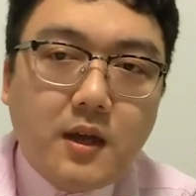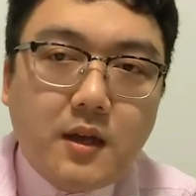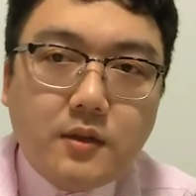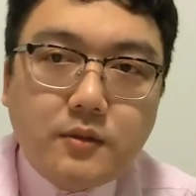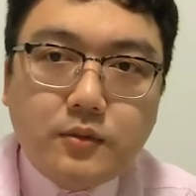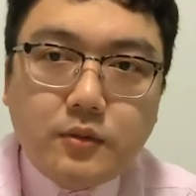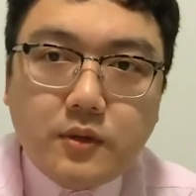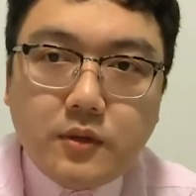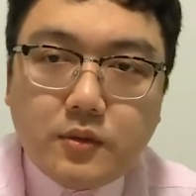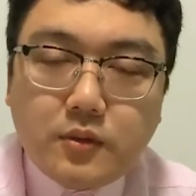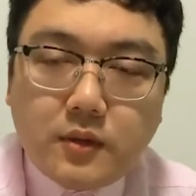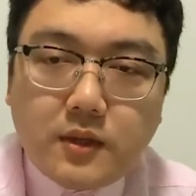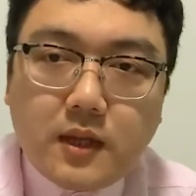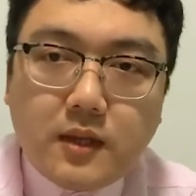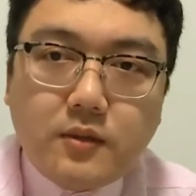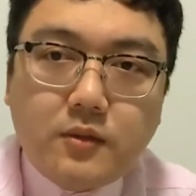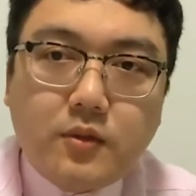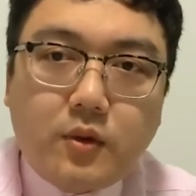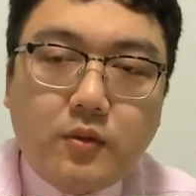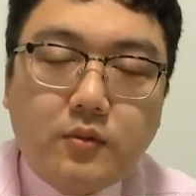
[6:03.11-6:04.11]
所以说
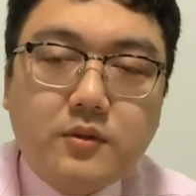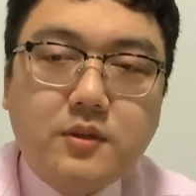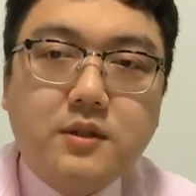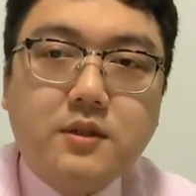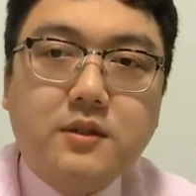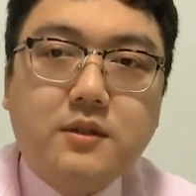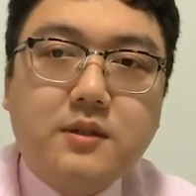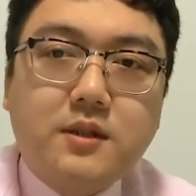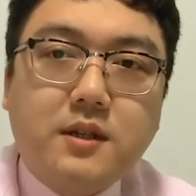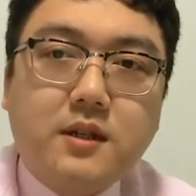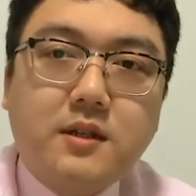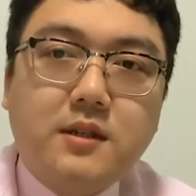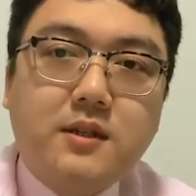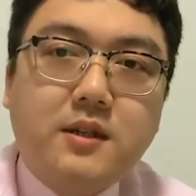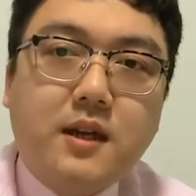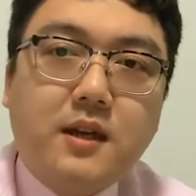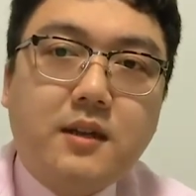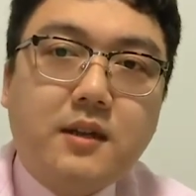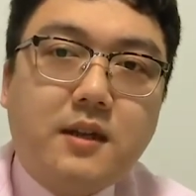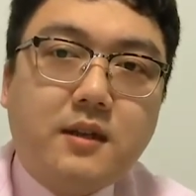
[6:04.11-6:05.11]
呢，同时这个
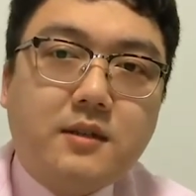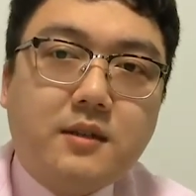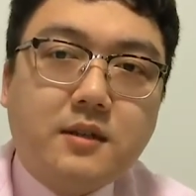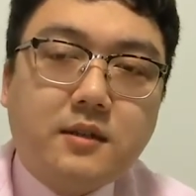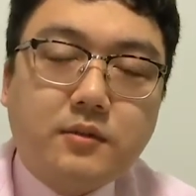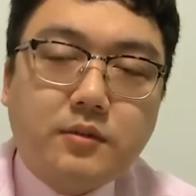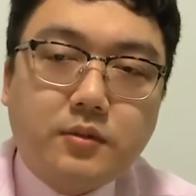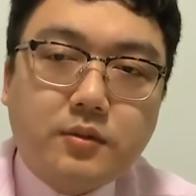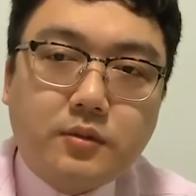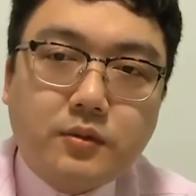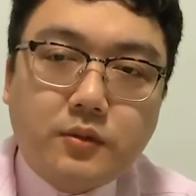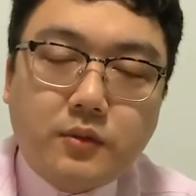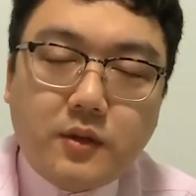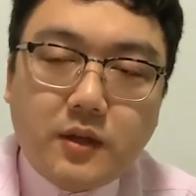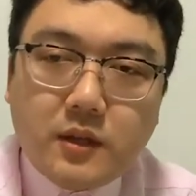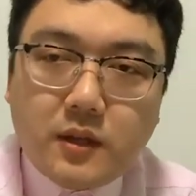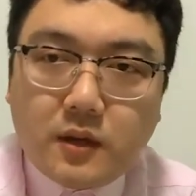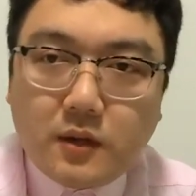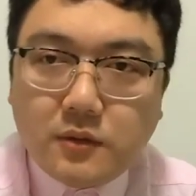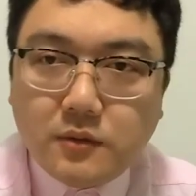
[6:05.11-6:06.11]
人的这个说一
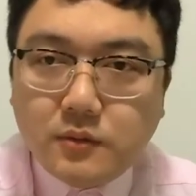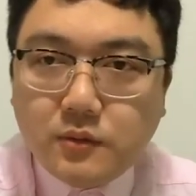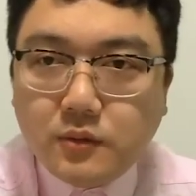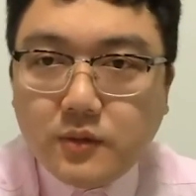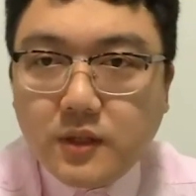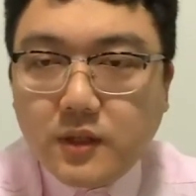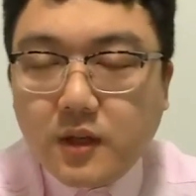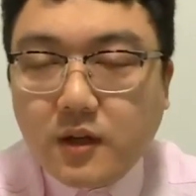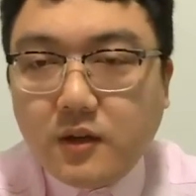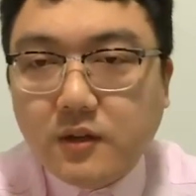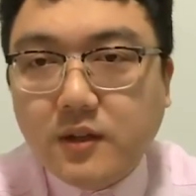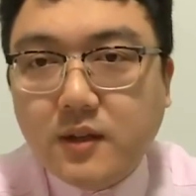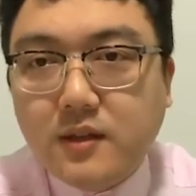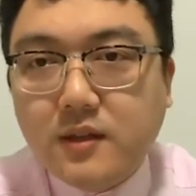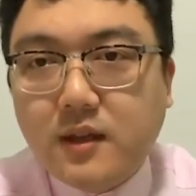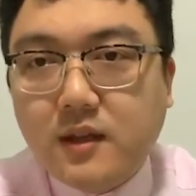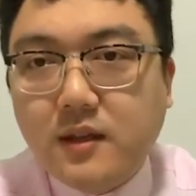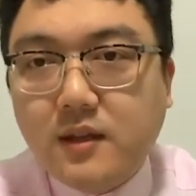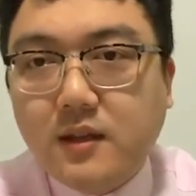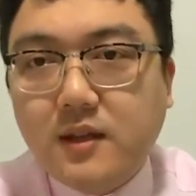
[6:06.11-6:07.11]
套做一套的
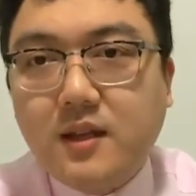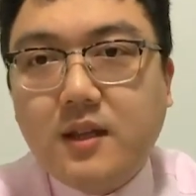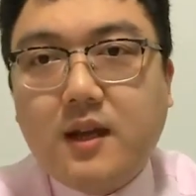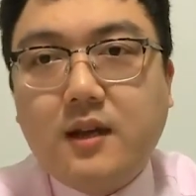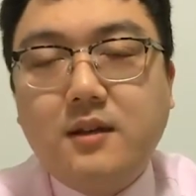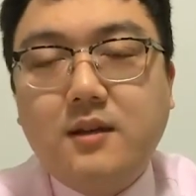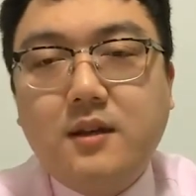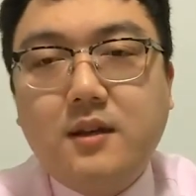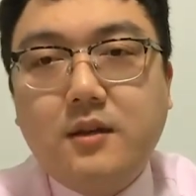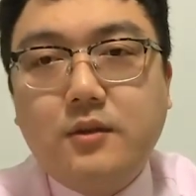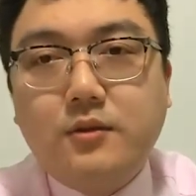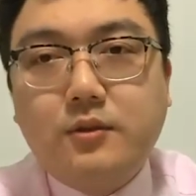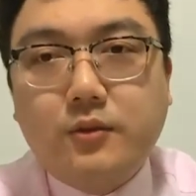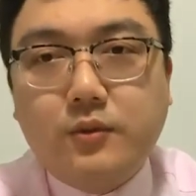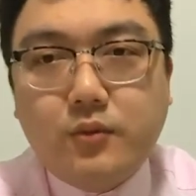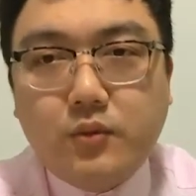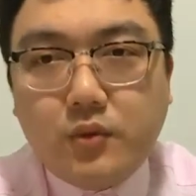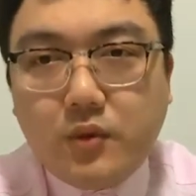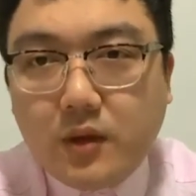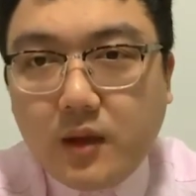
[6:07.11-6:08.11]
能力啊，就
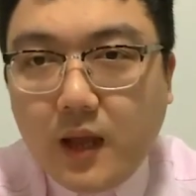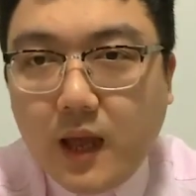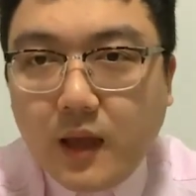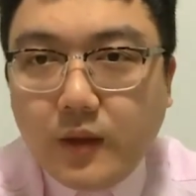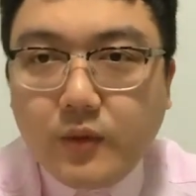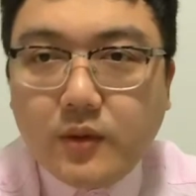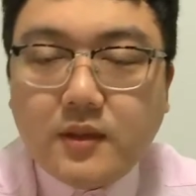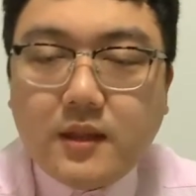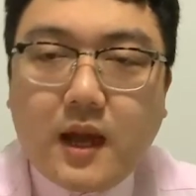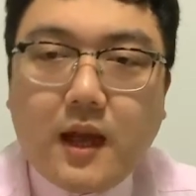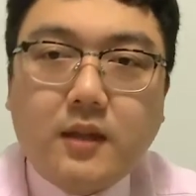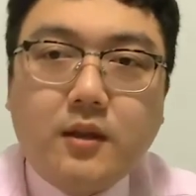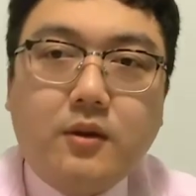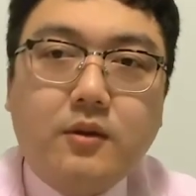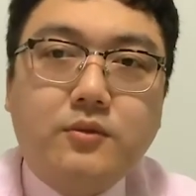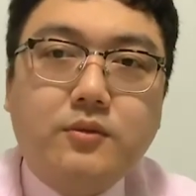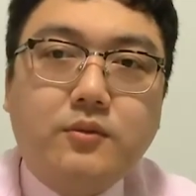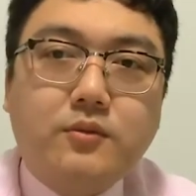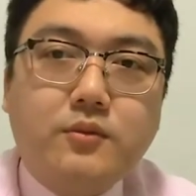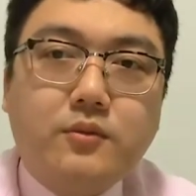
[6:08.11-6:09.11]
越来越达到一
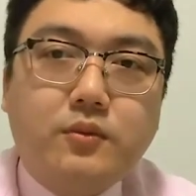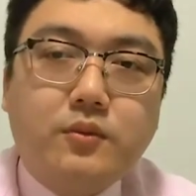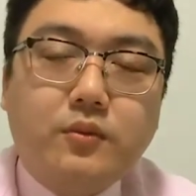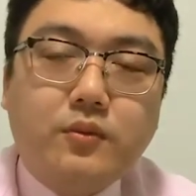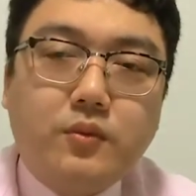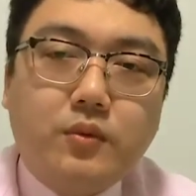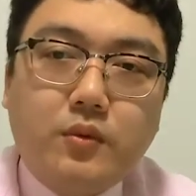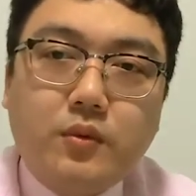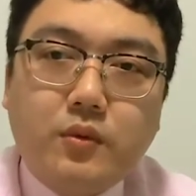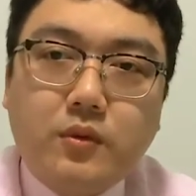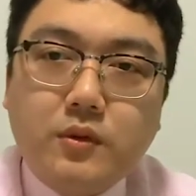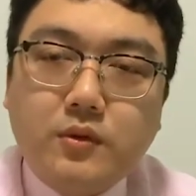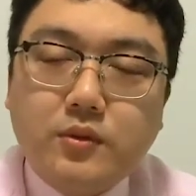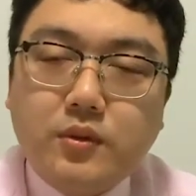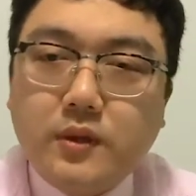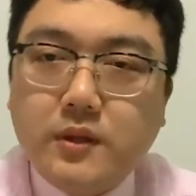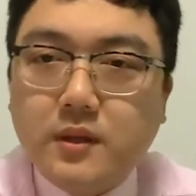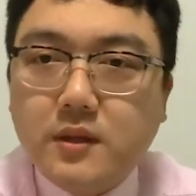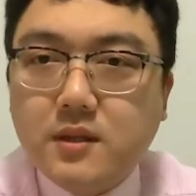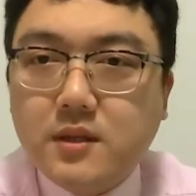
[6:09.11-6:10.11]
种炉火
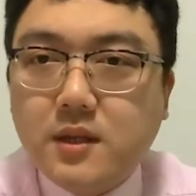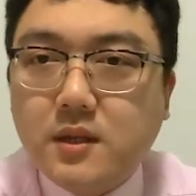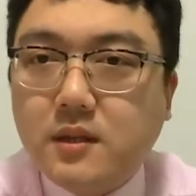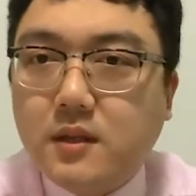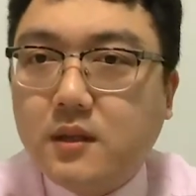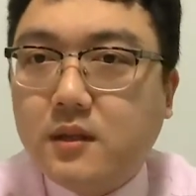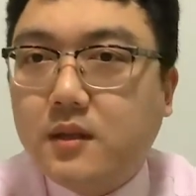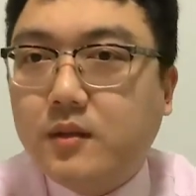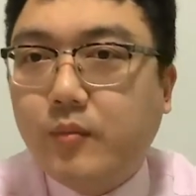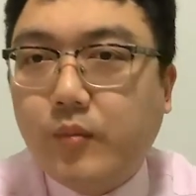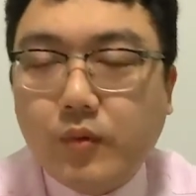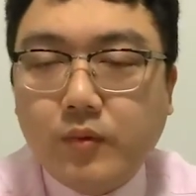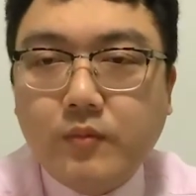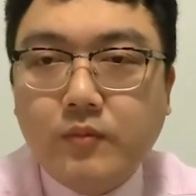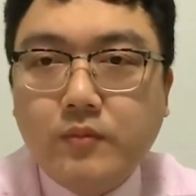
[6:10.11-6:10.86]
纯青的地步。